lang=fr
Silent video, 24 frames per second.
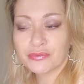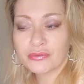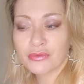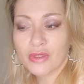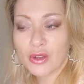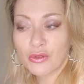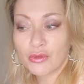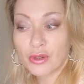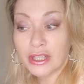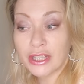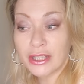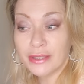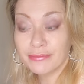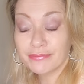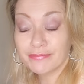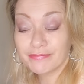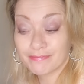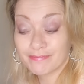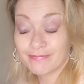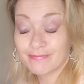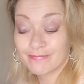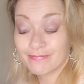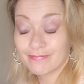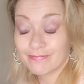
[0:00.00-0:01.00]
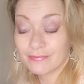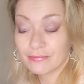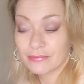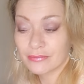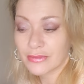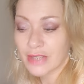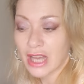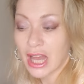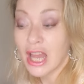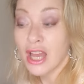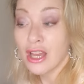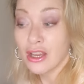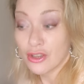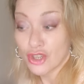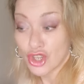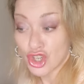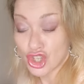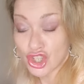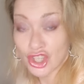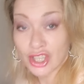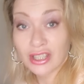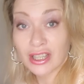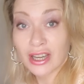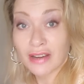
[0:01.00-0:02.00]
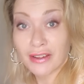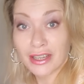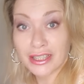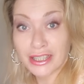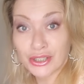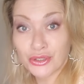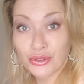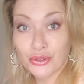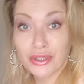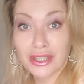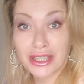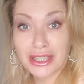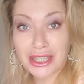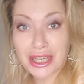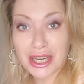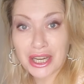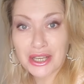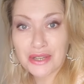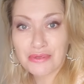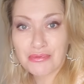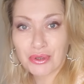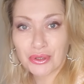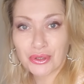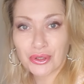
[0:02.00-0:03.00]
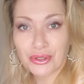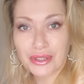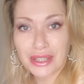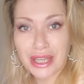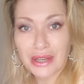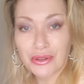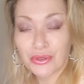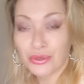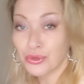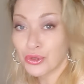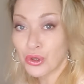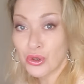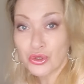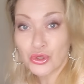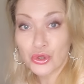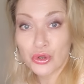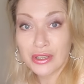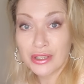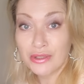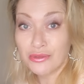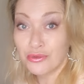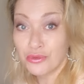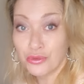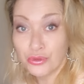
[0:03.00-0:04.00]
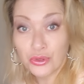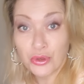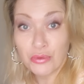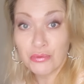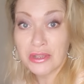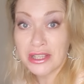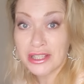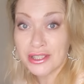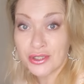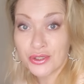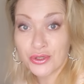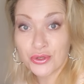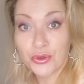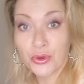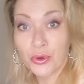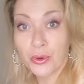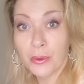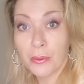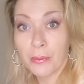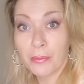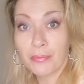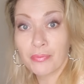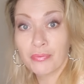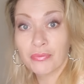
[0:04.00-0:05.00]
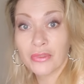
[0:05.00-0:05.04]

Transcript: Vous Voyez j'ai travaillé dans des crèches pendant très longtemps, je l'ai vu de mes yeux,